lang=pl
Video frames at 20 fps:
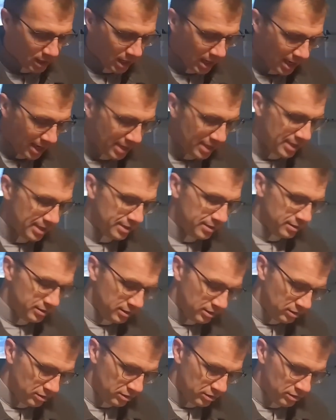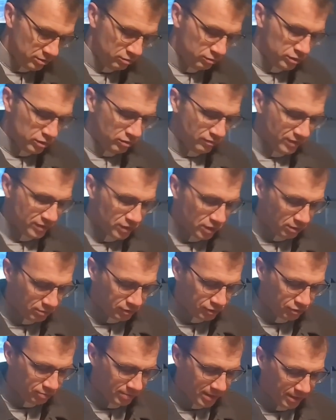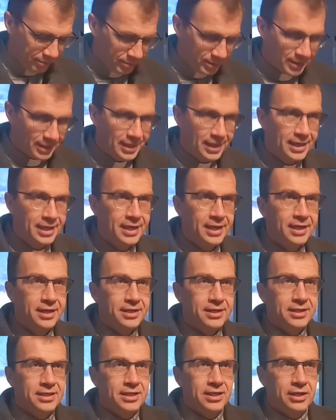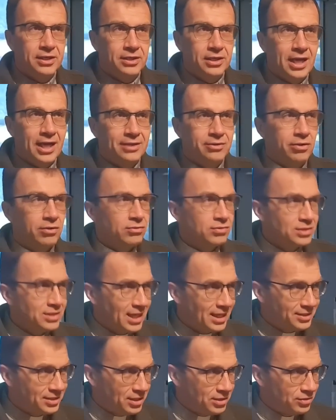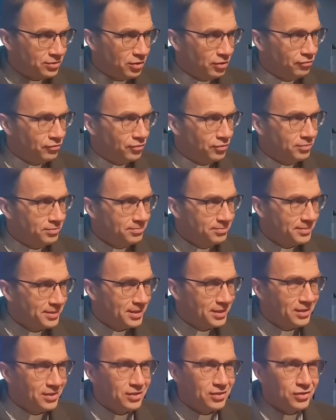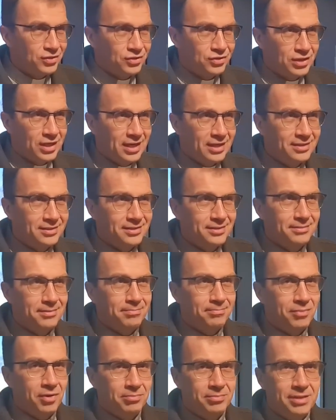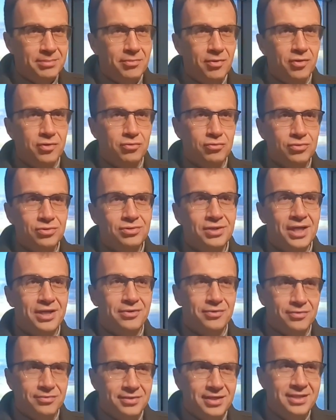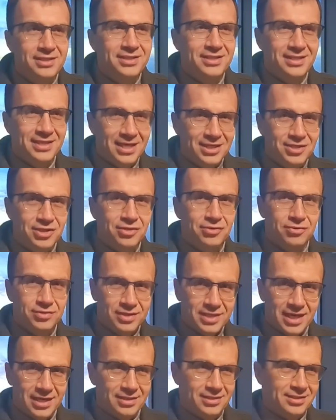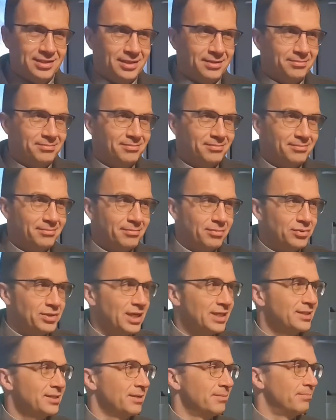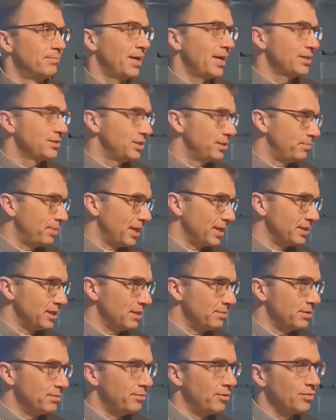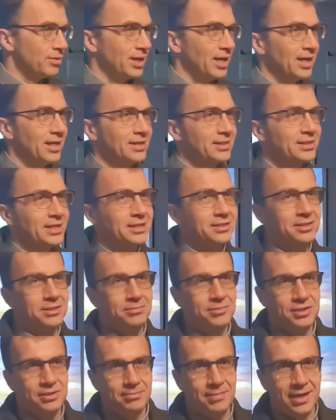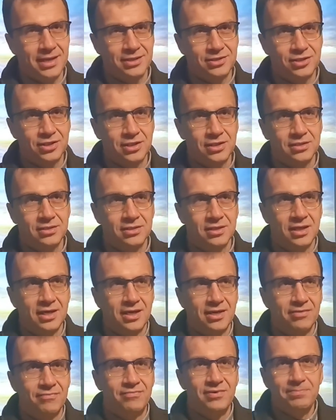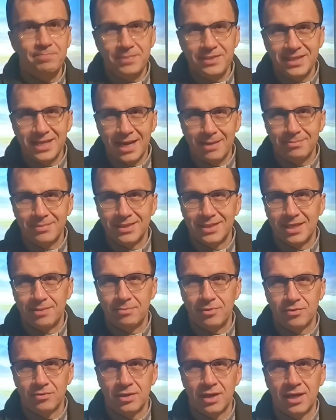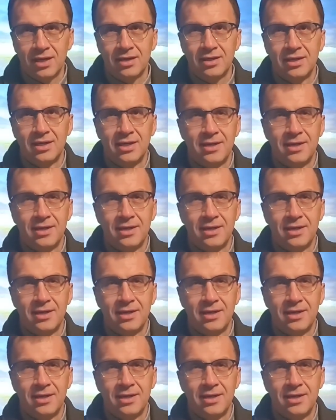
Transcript: Ale ludzie uważają, że umarła. E, a to oznacza znowu, że pomimo różnej kondycji naszego serca, bo czasem bardziej pragniemy Boga, czasem się bardziej wypinamy na Boga,